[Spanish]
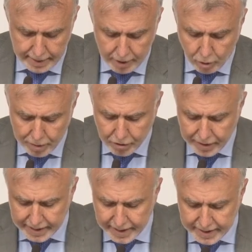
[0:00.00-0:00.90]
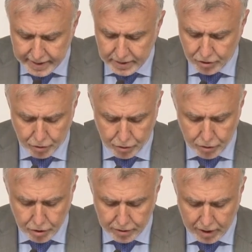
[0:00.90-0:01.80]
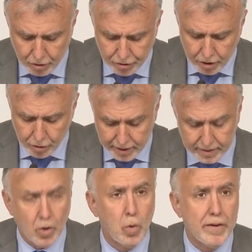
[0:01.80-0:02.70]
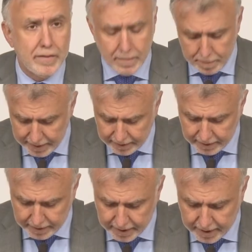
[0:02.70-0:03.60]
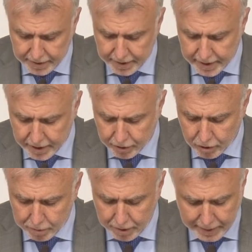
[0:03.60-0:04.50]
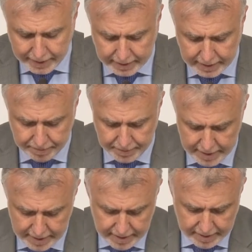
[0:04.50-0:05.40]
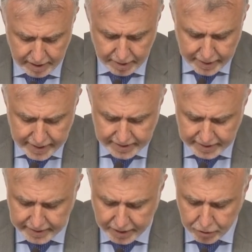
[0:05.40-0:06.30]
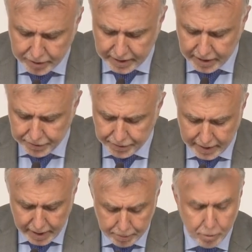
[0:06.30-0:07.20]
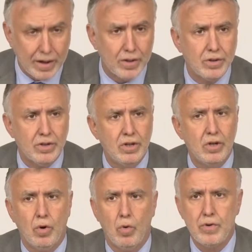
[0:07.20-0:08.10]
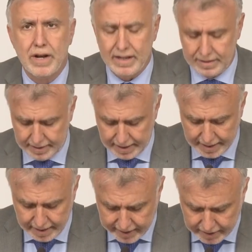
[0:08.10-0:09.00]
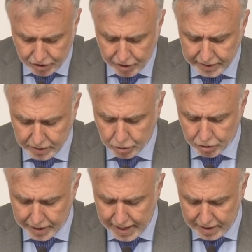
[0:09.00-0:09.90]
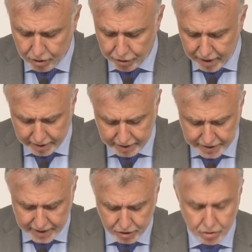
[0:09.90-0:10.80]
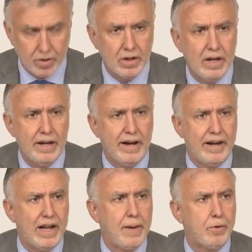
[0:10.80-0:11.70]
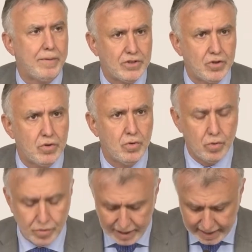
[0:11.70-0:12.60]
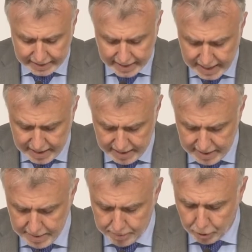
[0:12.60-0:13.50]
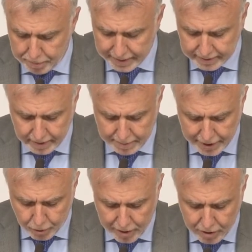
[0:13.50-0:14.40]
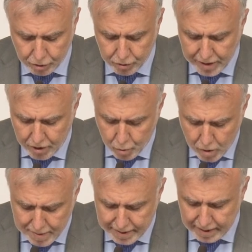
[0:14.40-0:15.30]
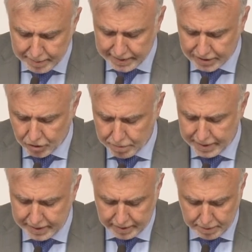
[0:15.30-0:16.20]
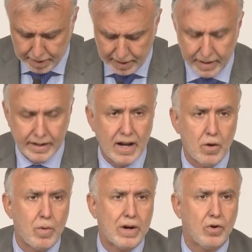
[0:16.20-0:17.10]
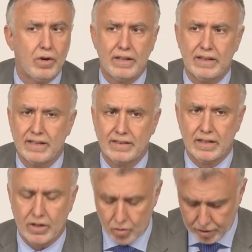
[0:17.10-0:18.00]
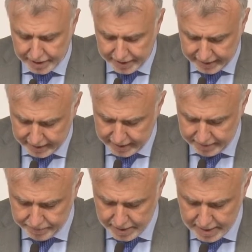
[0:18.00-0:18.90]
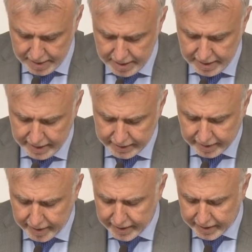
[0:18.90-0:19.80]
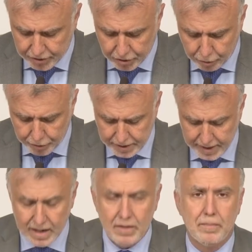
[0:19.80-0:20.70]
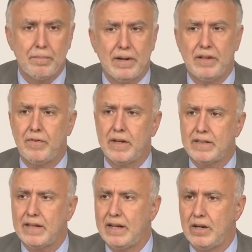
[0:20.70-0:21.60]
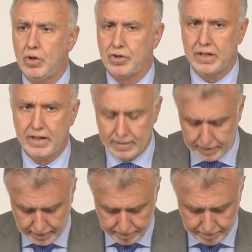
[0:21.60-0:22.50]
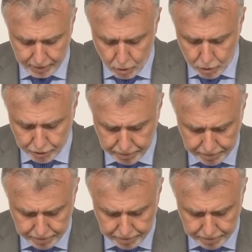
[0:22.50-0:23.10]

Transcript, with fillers: El Gobierno de Canarias, en su reunión del Consejo de este jueves, 23 de enero de 2020, celebrada en Santa Cruz de Tenerife, ha aprobado una declaración institucional con el rechazo a la aprobación unilateral por parte de Marruecos de una nueva delimitación marítima en aguas colindantes con Canarias. Esta declaración oficial manifiesta lo siguiente. 1.